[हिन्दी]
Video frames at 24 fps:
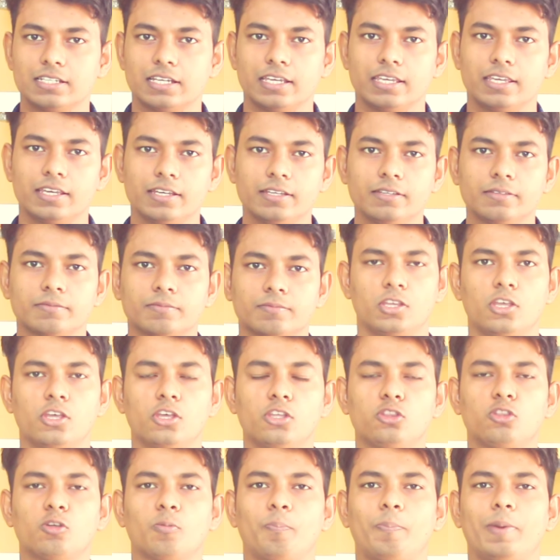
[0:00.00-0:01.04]
चाहिए
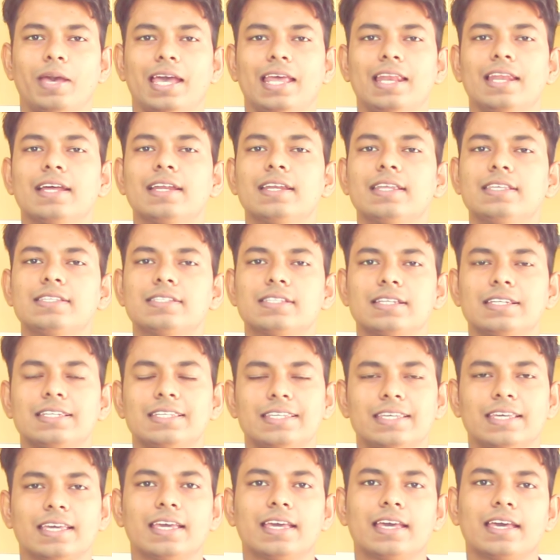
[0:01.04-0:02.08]
तो पहला रीज़न
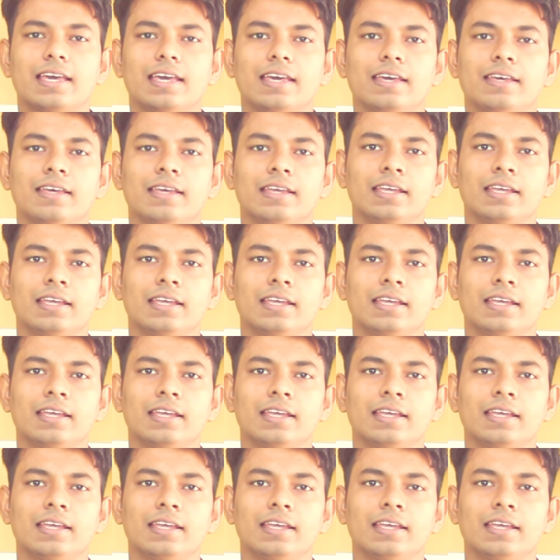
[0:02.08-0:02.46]
ये है